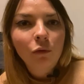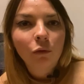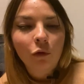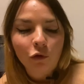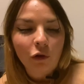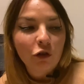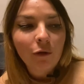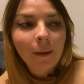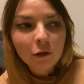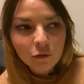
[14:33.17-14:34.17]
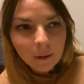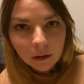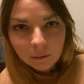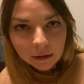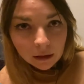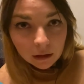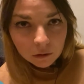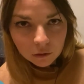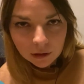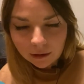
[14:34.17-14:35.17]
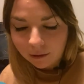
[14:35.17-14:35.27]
donc euh, je, vais pas, pas m'étaler sur cette